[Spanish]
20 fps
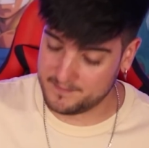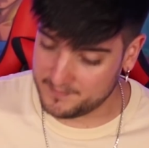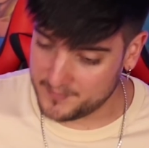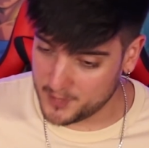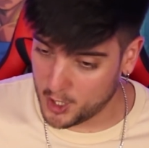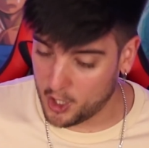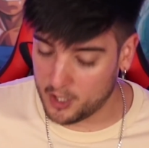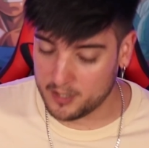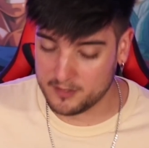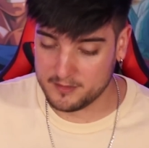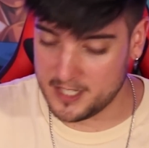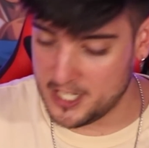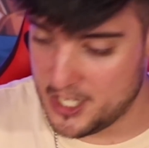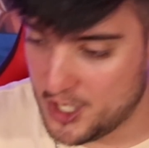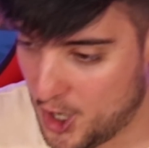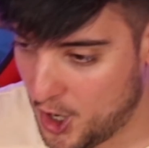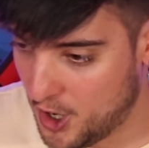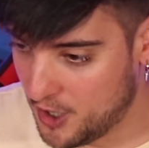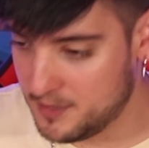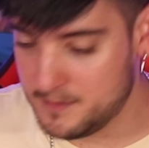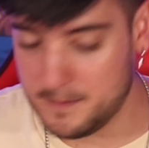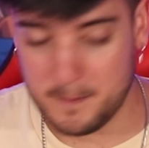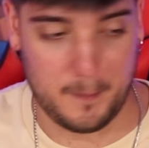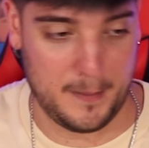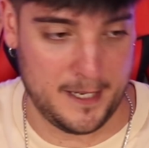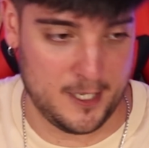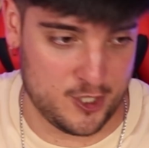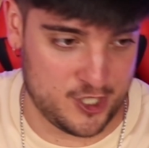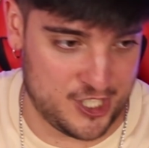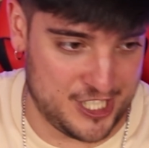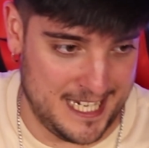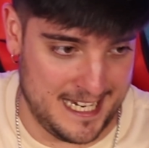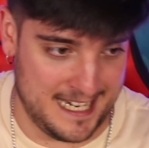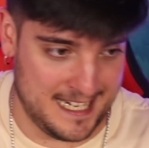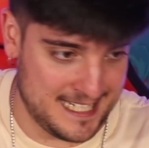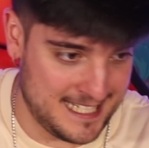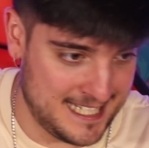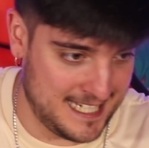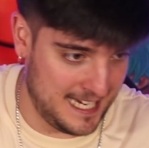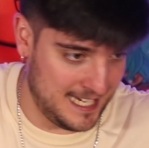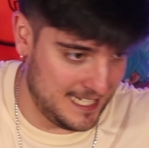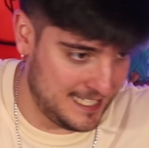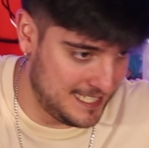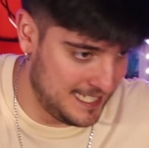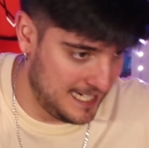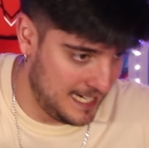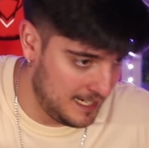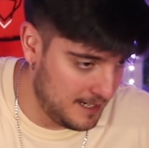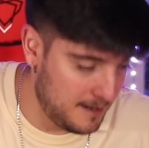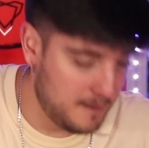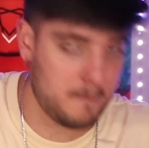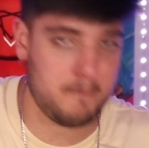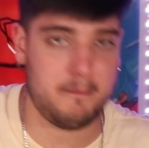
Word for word: No, no, pero sí, sí, sí,